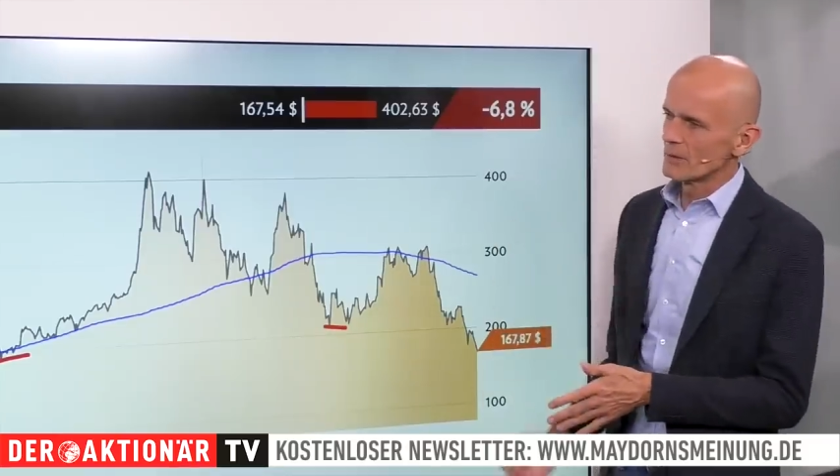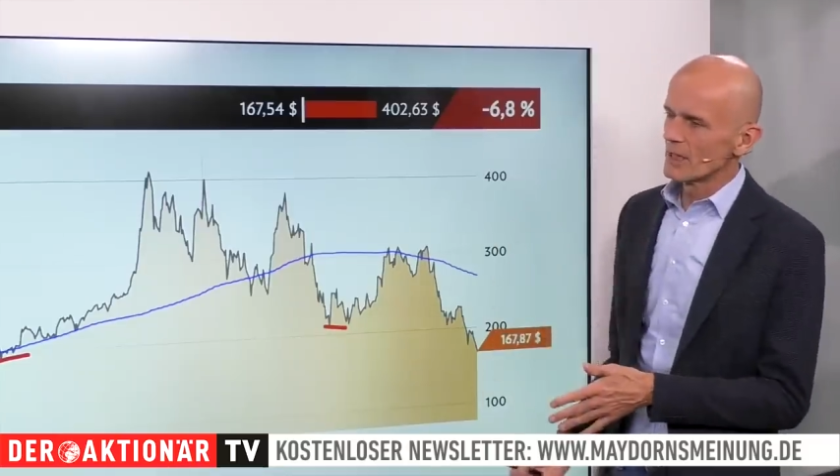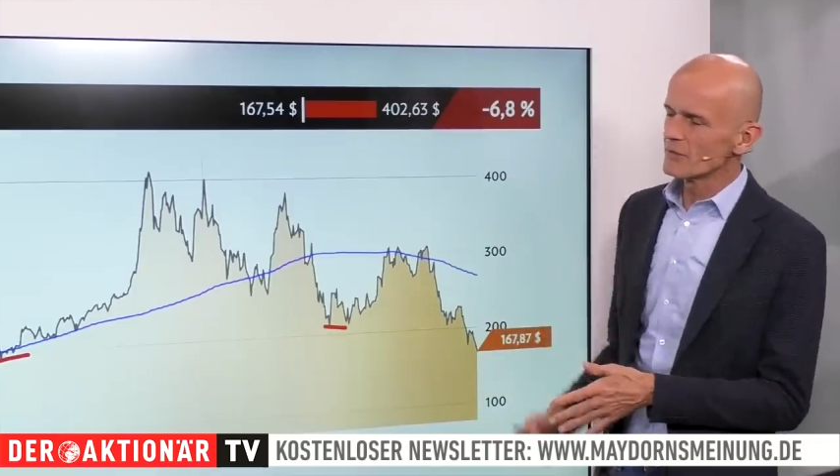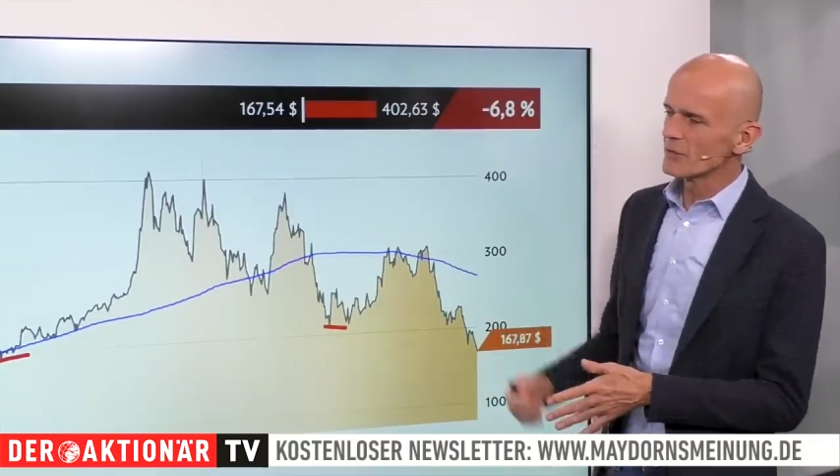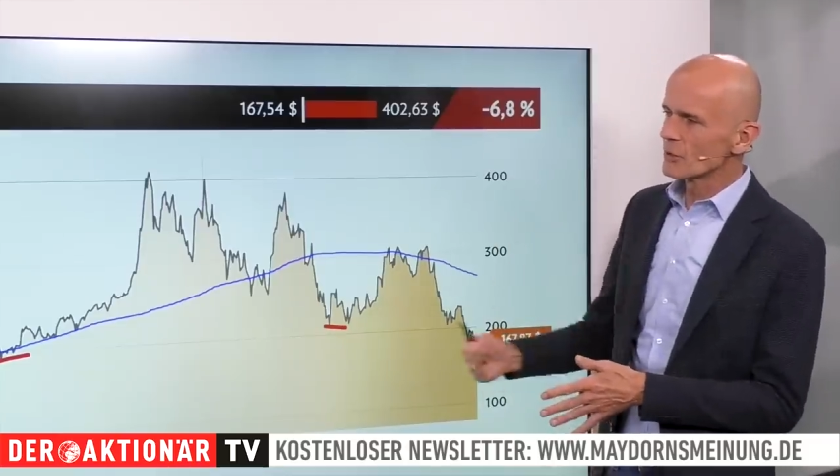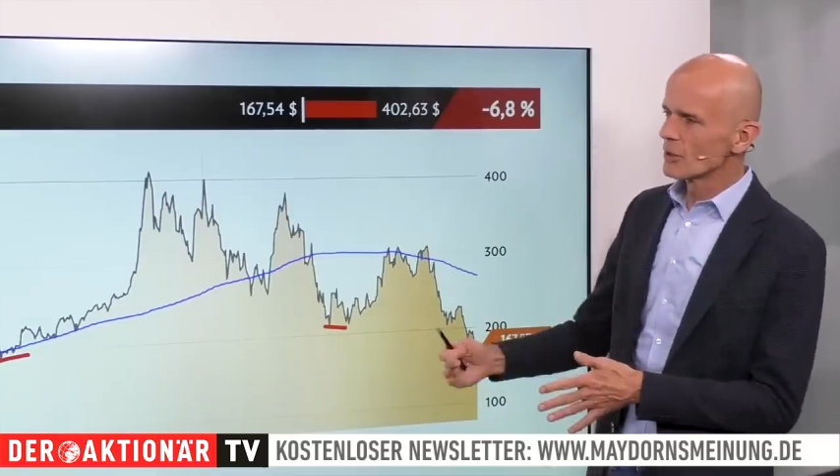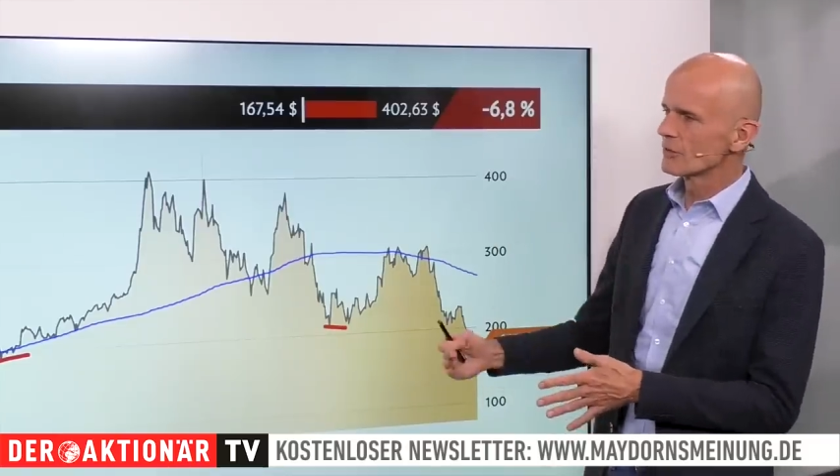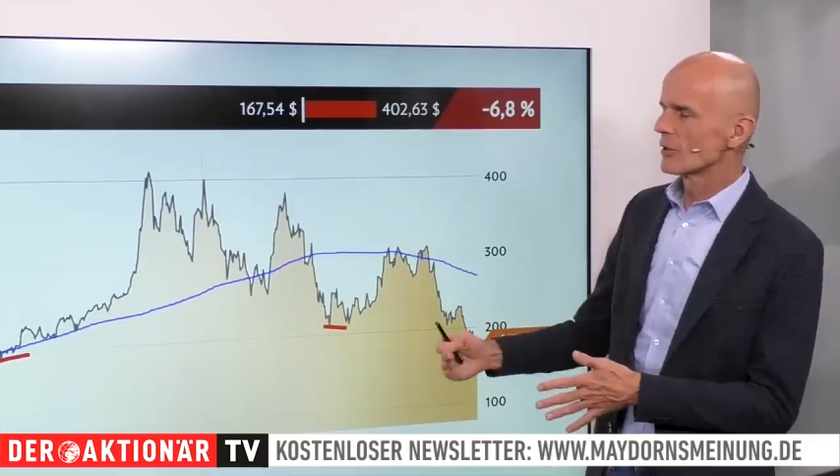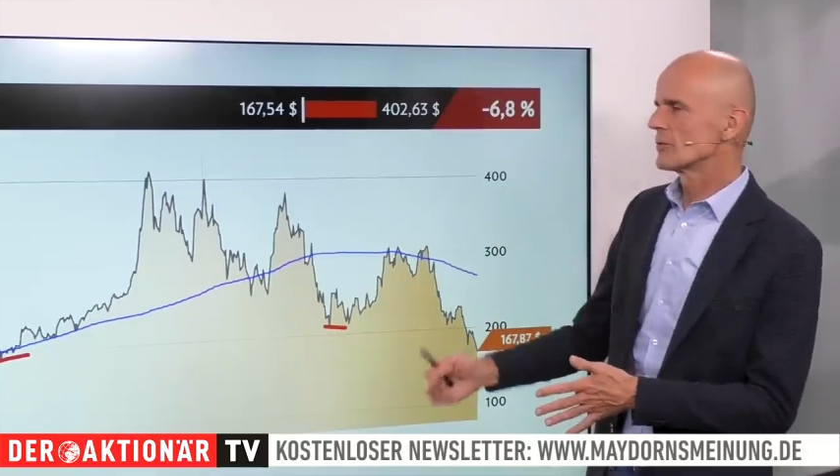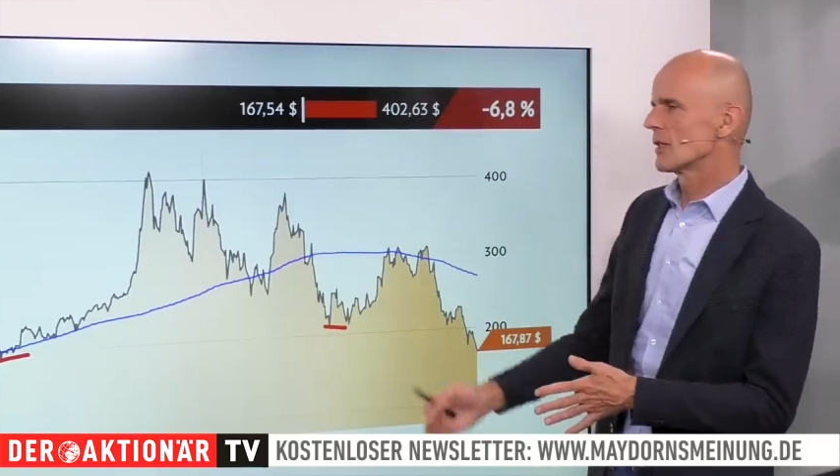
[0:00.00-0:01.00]

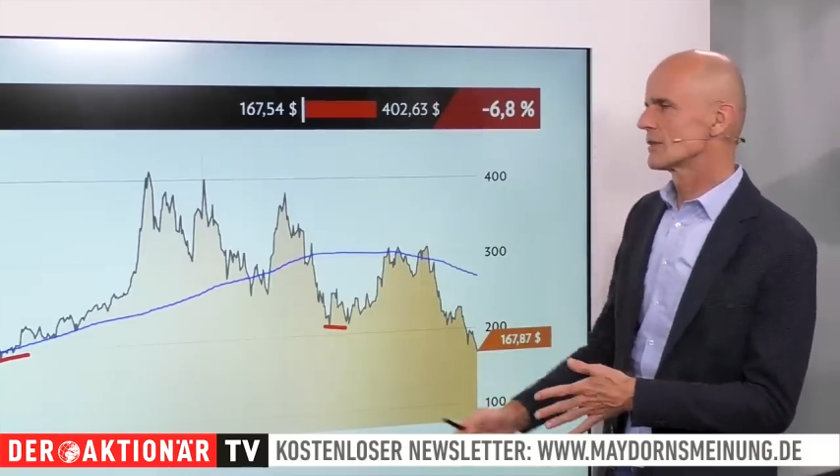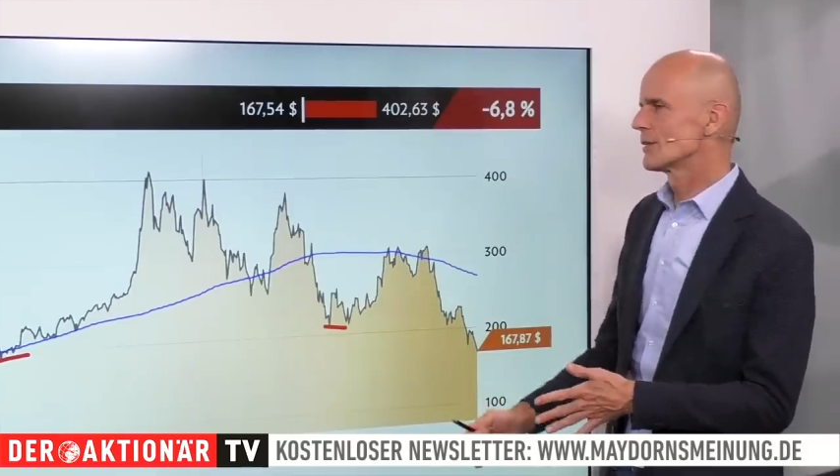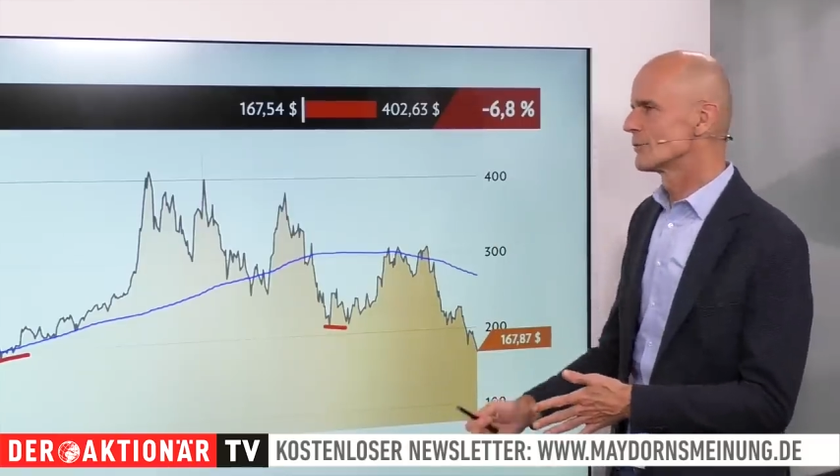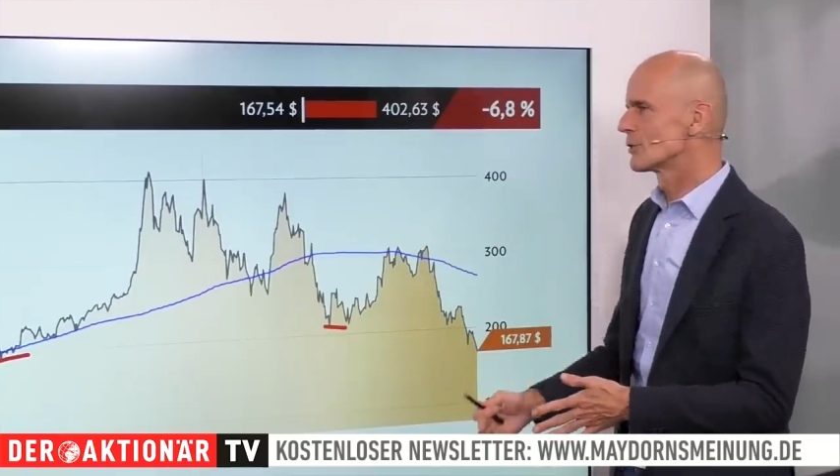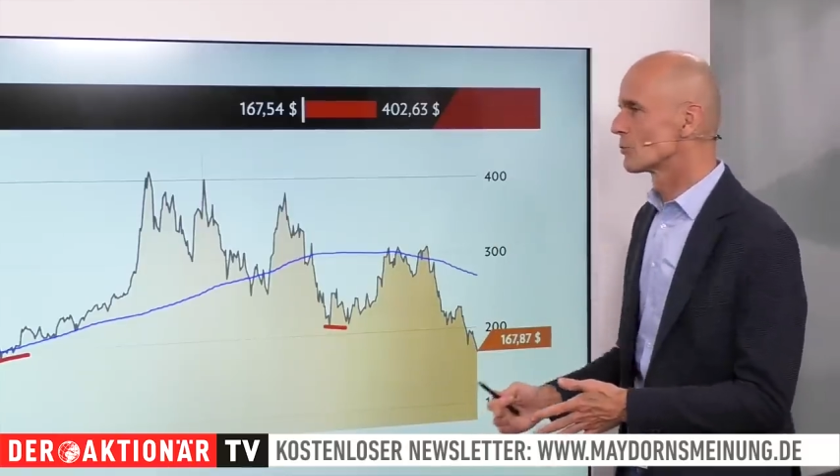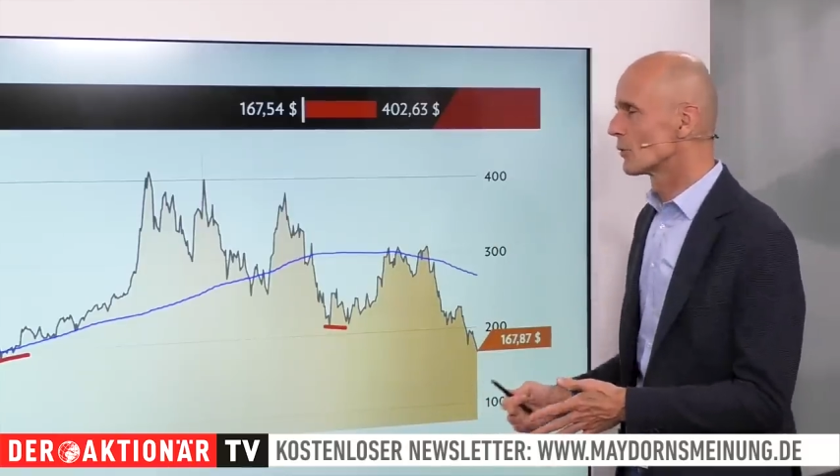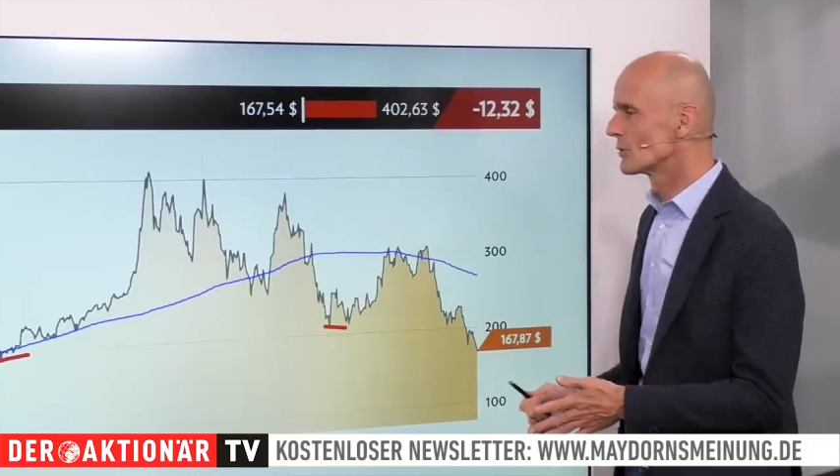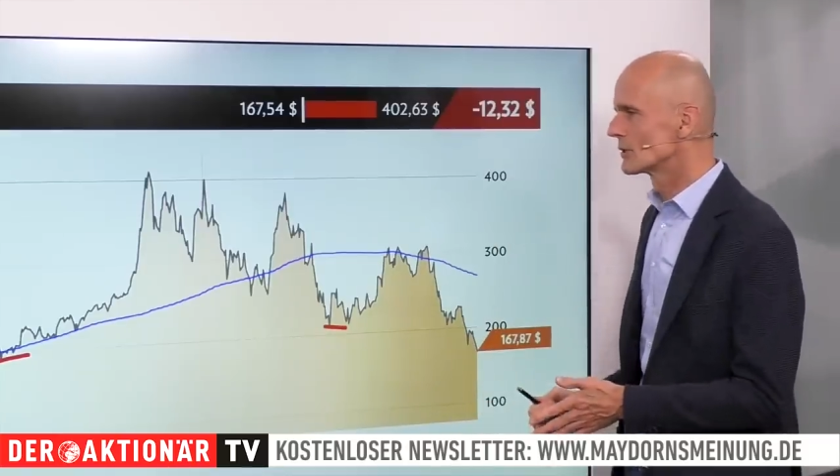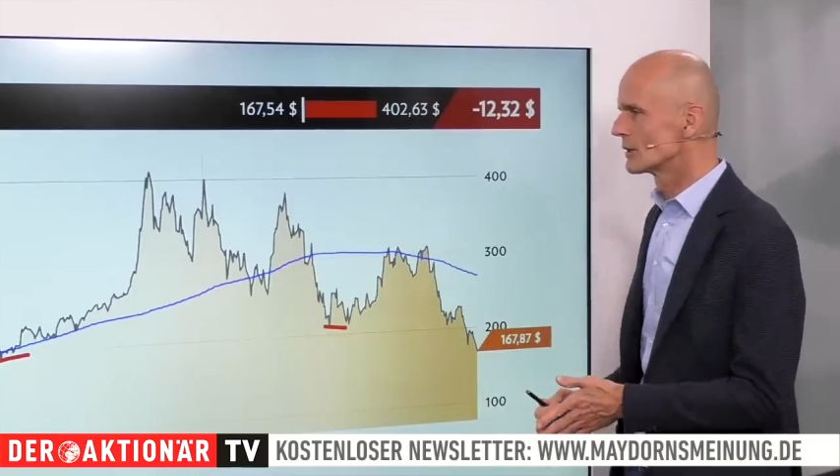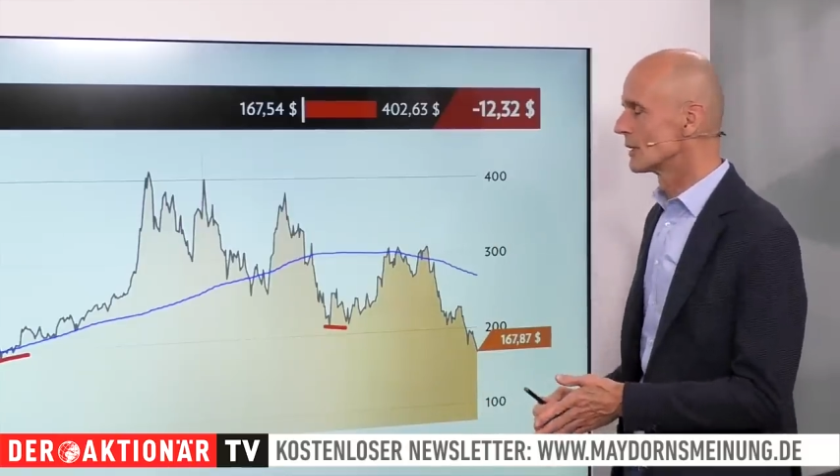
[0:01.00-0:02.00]
MLR-Verkäufe auf die Aktie
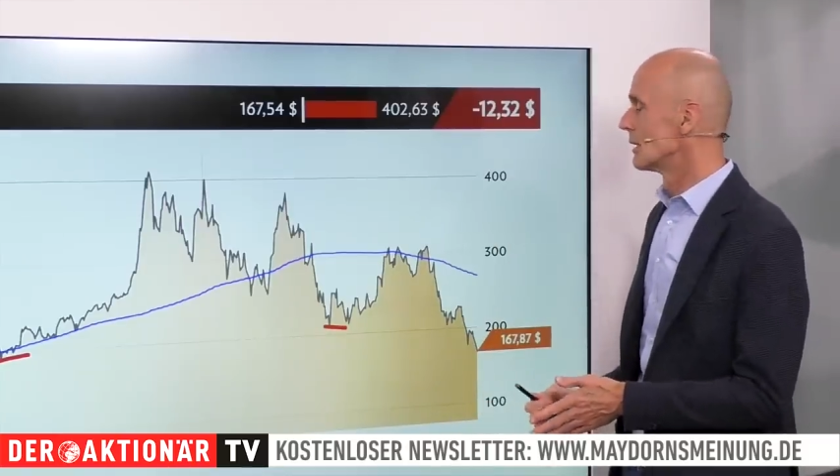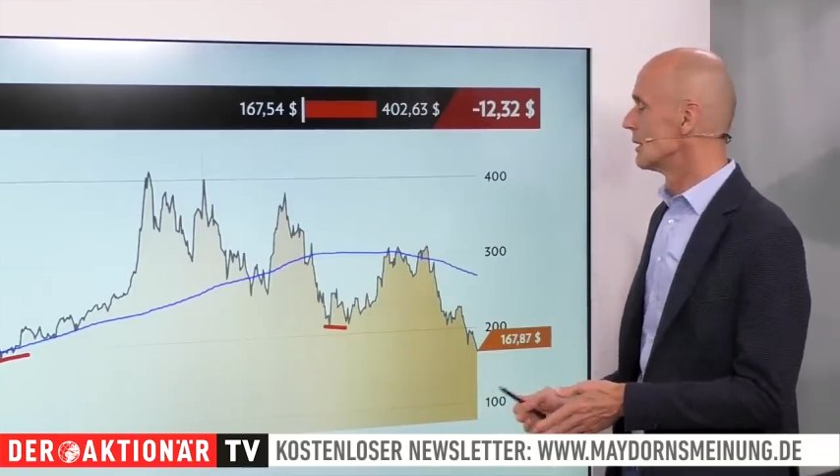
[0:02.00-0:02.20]
aufgesprungen sind,